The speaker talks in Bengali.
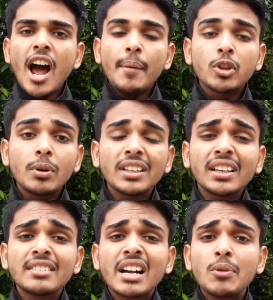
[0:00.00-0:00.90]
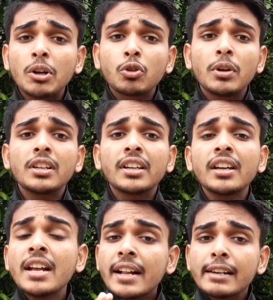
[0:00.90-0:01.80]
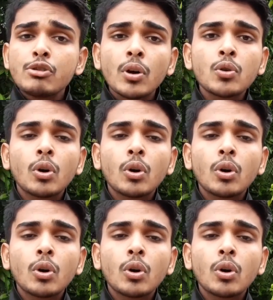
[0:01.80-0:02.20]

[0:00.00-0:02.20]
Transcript: আমি তোমাদেরকে দেখাবো আর তোমাদেরকে কিছু কিছু